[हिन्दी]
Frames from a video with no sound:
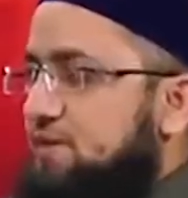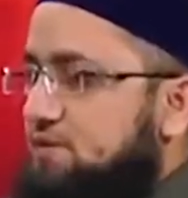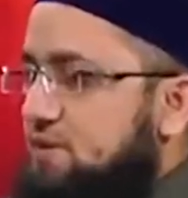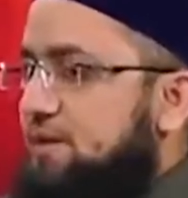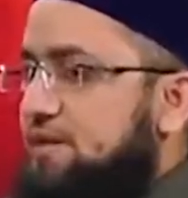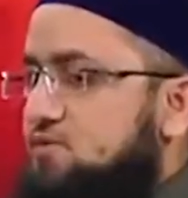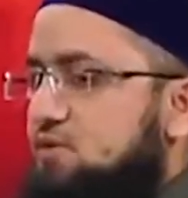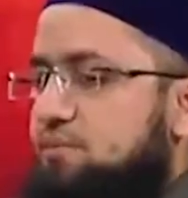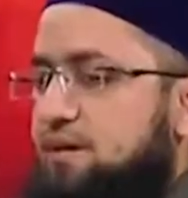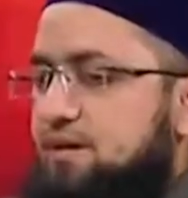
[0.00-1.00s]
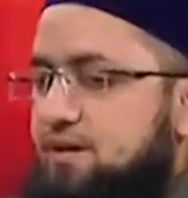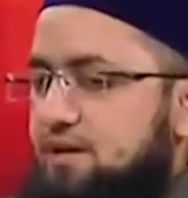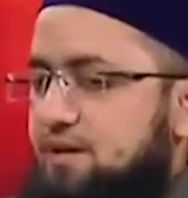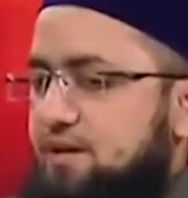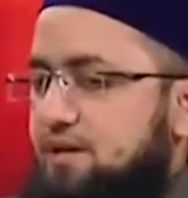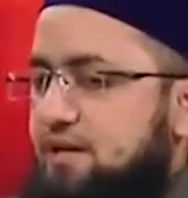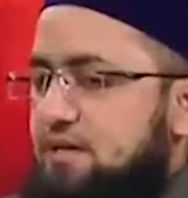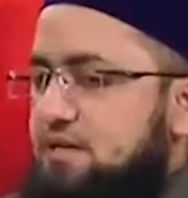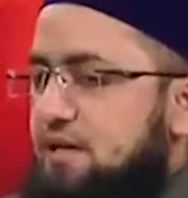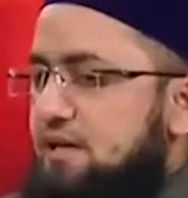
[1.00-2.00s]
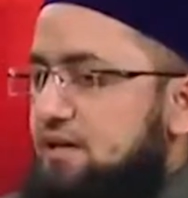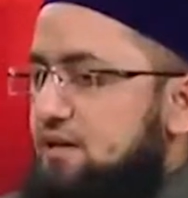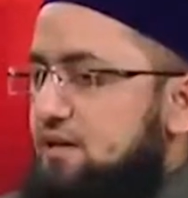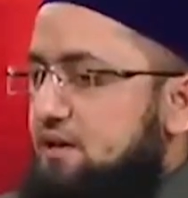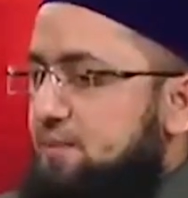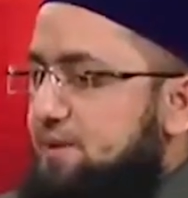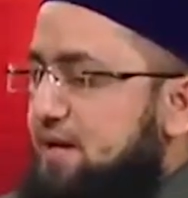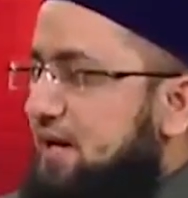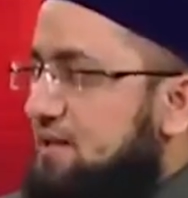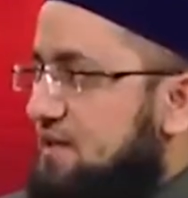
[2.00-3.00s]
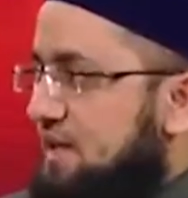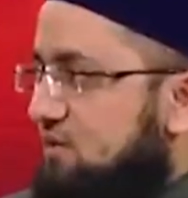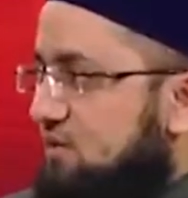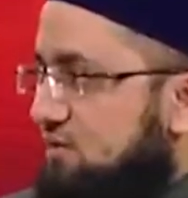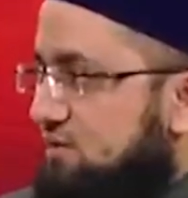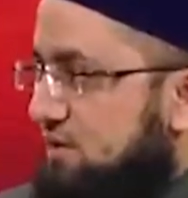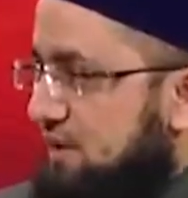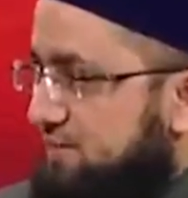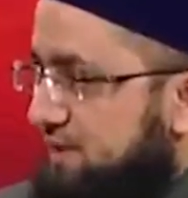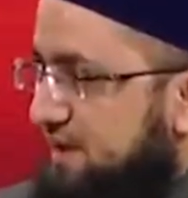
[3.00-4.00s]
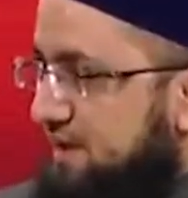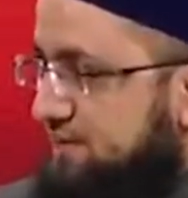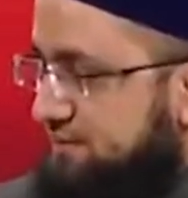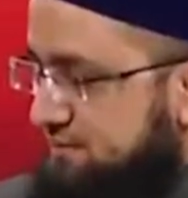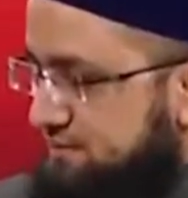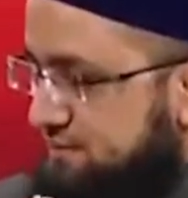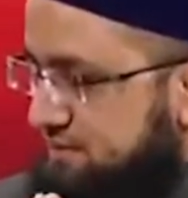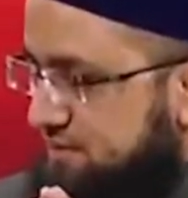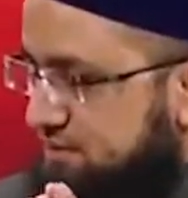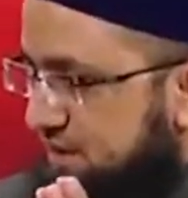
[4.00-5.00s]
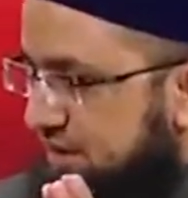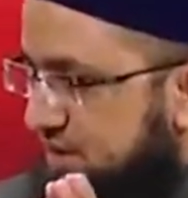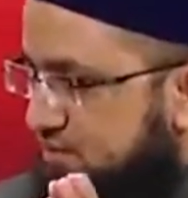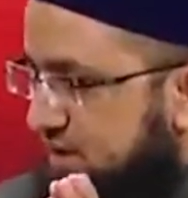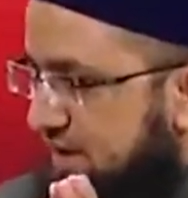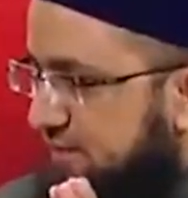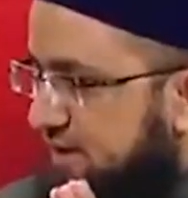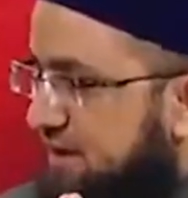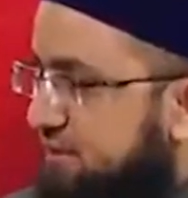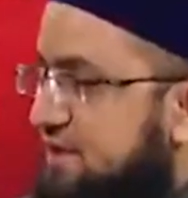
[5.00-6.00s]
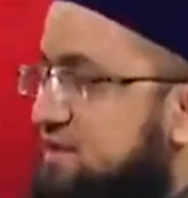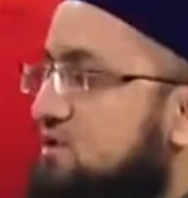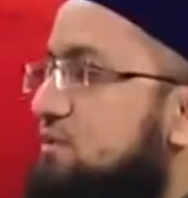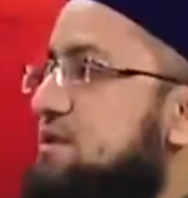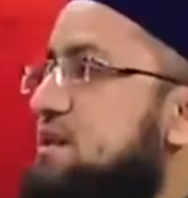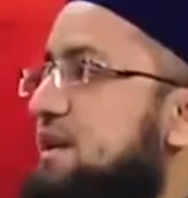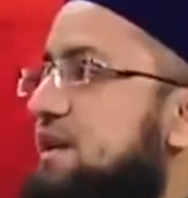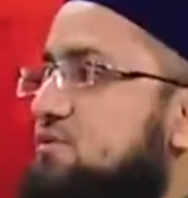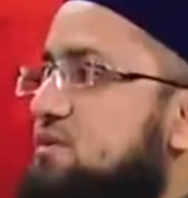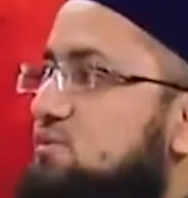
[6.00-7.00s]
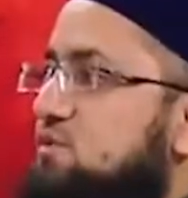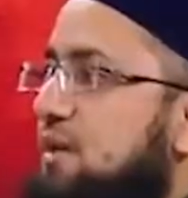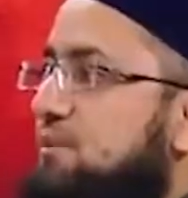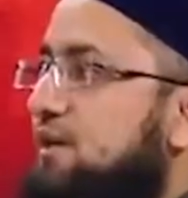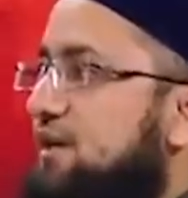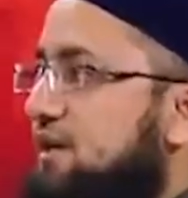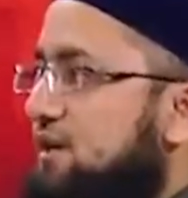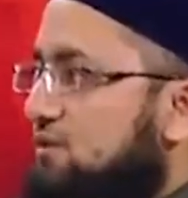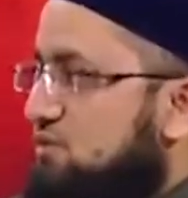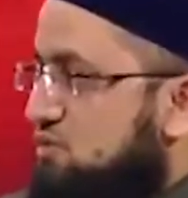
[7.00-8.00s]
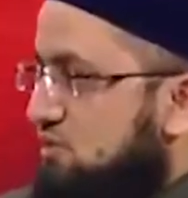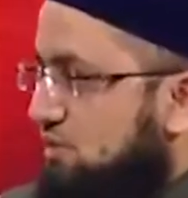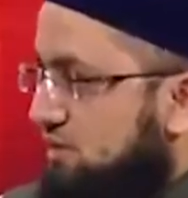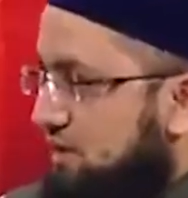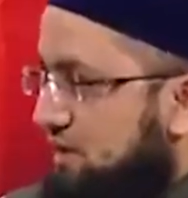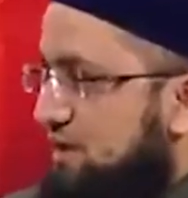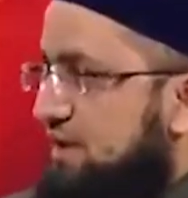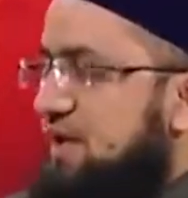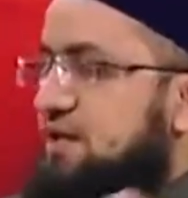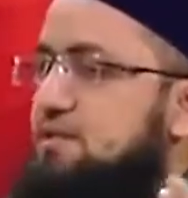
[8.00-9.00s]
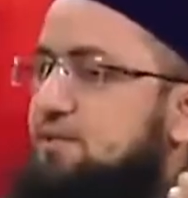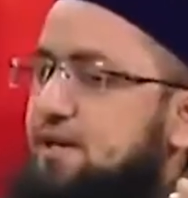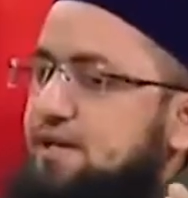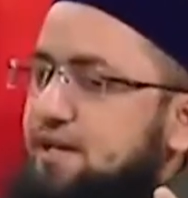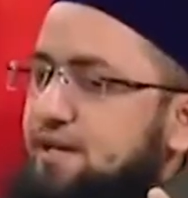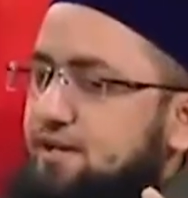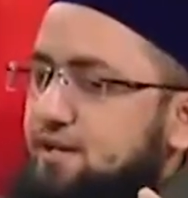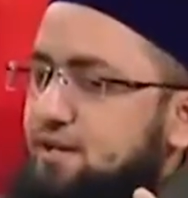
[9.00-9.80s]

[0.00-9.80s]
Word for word: और सबर इस तौर पर कि इंसान अपने अज़ा को अपनी जो अल्लाह रबालमीन की मर्ज़ी और मंशा नहीं है उसके मुताबिक उसको ना इस्तेमाल करे